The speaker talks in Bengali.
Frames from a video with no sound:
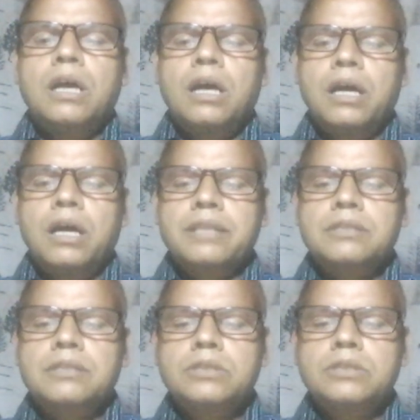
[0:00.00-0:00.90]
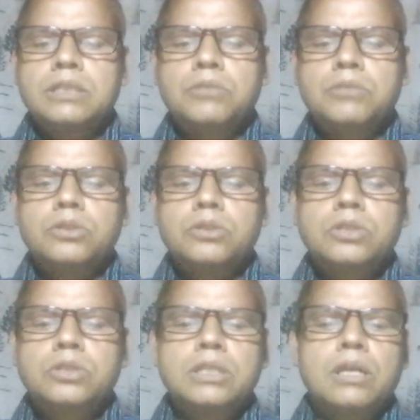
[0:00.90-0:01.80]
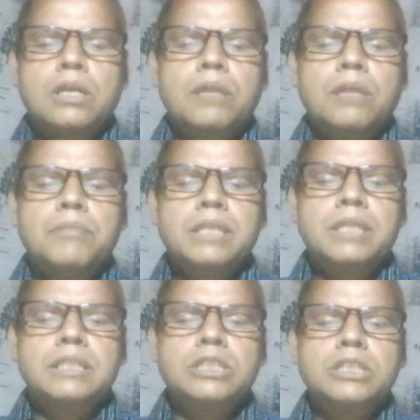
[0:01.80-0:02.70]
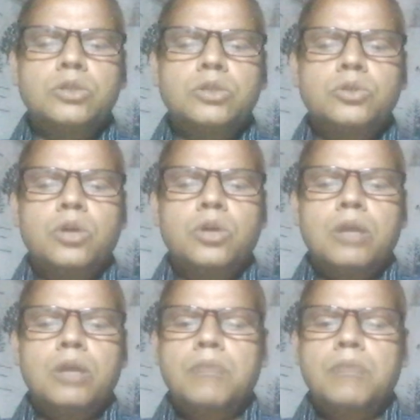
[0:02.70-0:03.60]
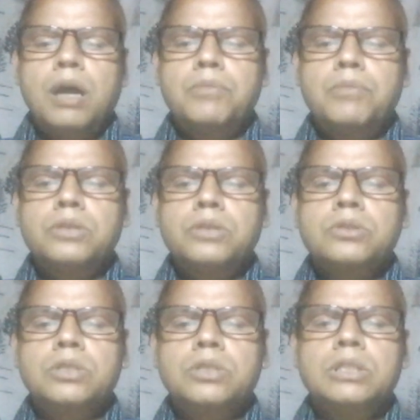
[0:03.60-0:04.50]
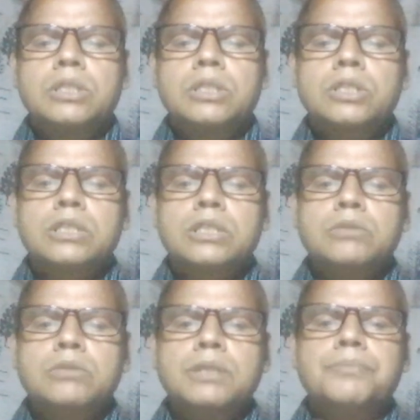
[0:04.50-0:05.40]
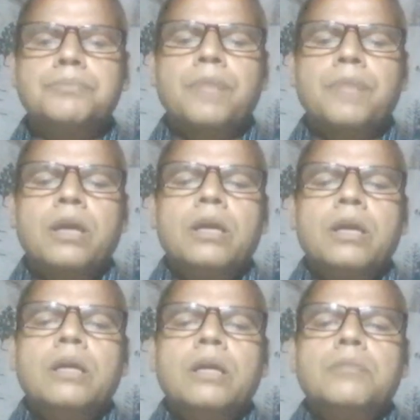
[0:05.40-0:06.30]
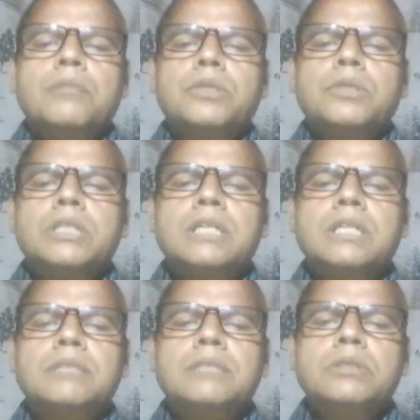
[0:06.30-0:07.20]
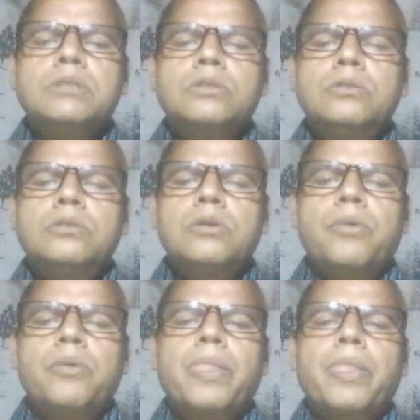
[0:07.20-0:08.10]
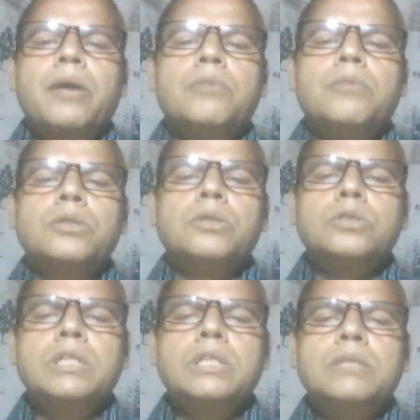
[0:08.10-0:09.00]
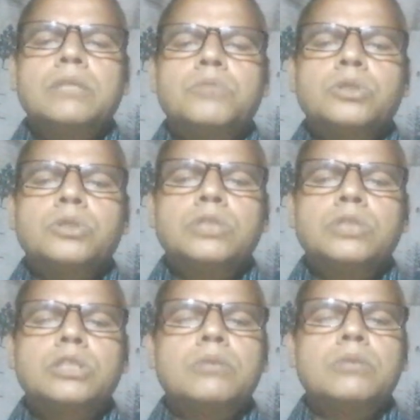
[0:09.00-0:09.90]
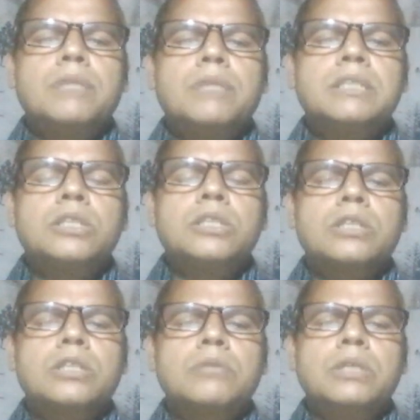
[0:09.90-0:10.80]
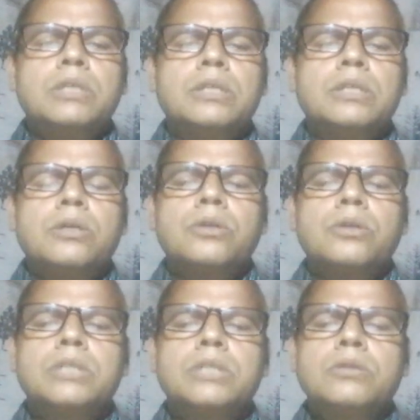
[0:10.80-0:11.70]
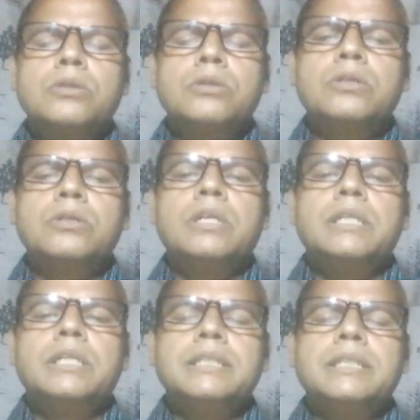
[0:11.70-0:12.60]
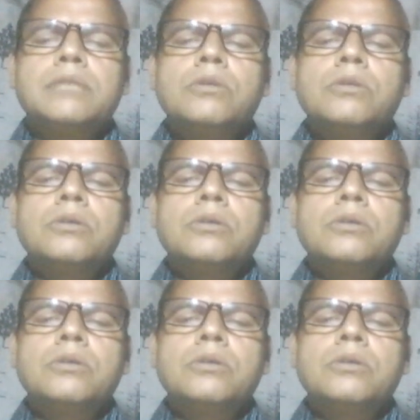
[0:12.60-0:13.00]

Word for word: আর একটা হচ্ছে মনোযোগের ব্যক্তিনিষ্ঠ বা আভ্যন্তরীণ শর্তাবলী প্রিয় শিক্ষার্থীবৃন্দ মনোযোগের বস্তুনিষ্ঠ বা বাহ্যিক শর্তাবলী হলো সেগুলো যেগুলো